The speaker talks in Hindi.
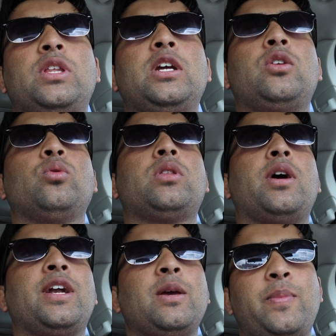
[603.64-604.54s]
थी
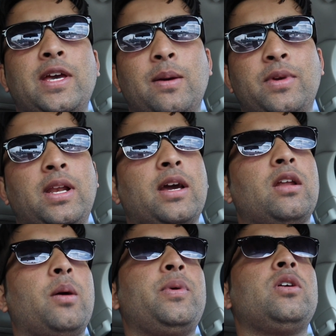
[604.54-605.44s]
2:30 पीएम की
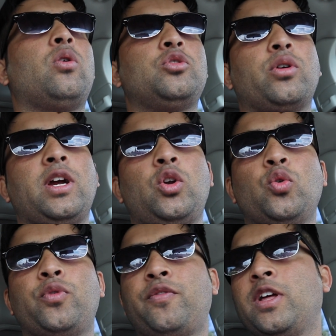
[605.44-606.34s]
लेकिन अभी हो चुके हैं
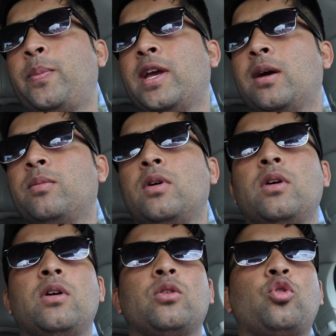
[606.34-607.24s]
2:50 पीएम
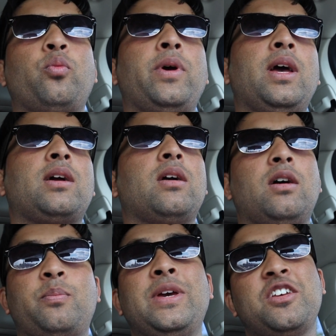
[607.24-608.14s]
तो मैं
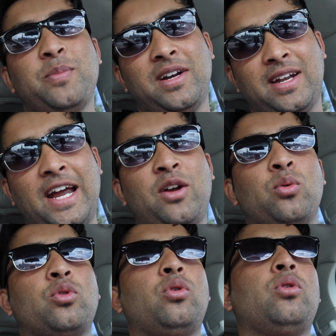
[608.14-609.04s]
बीस मिनट लेट
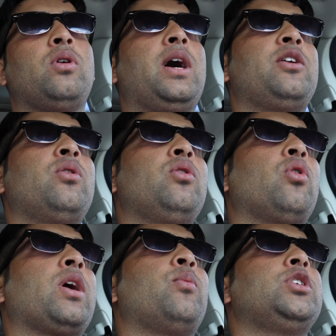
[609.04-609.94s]
हूँ तो आई डोंट
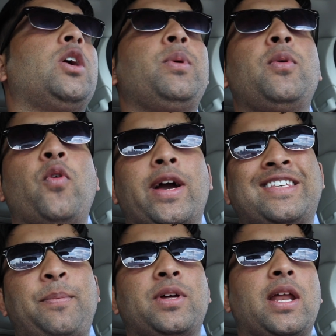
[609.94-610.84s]
नो कि मुझे अभी भी वो
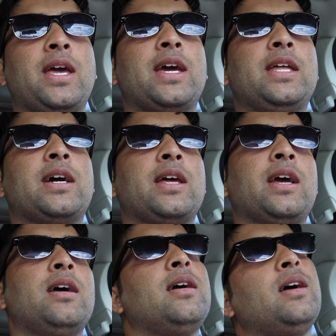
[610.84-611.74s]
एक्सेप्ट करेंगे या नहीं
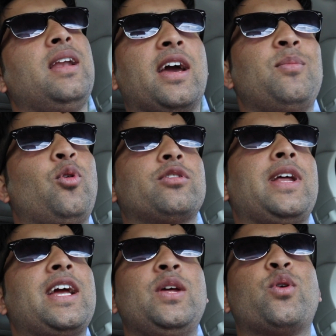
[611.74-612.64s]
करेंगे लेकिन
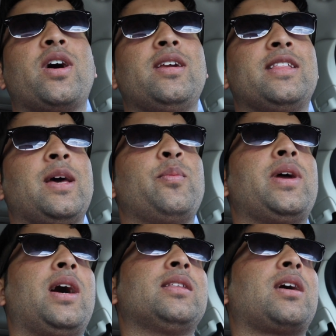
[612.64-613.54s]
मोस्ट लाइकली वो कर लेते हैं अभी
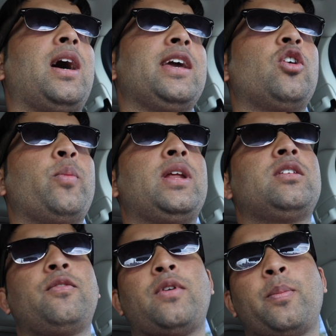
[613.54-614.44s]
मैं यहाँ तक आ ही गया हूँ मैंने
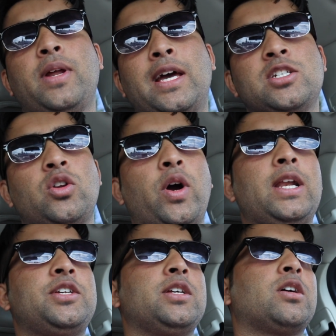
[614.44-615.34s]
सिर्फ अपना इंजन
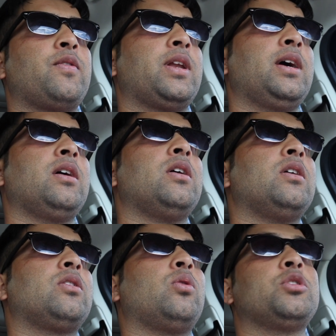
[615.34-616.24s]
ऑयल ही चेंज करवाना है
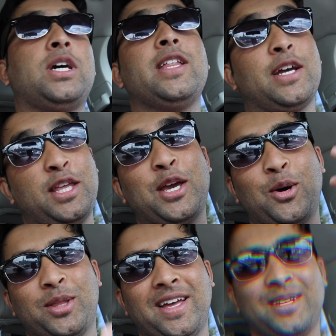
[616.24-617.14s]
तो चले देखते हैं क्या होता